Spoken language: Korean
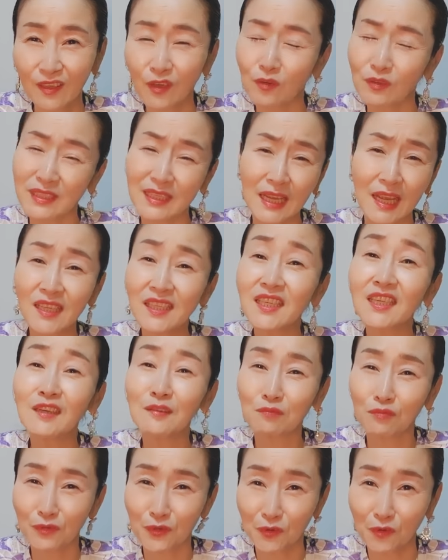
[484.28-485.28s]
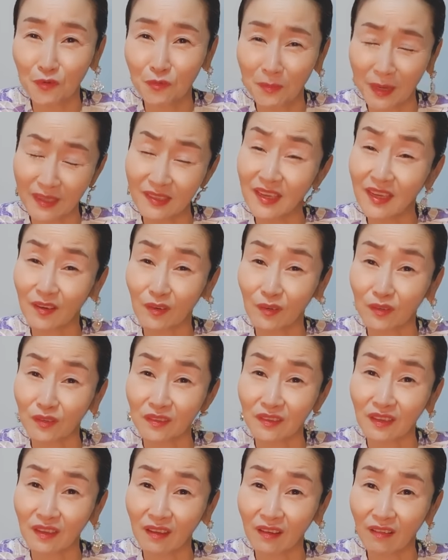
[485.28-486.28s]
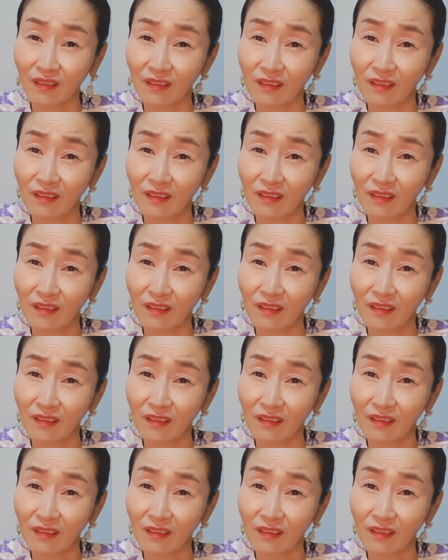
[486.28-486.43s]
그리고 짜증을 부리고 많이 했거든요.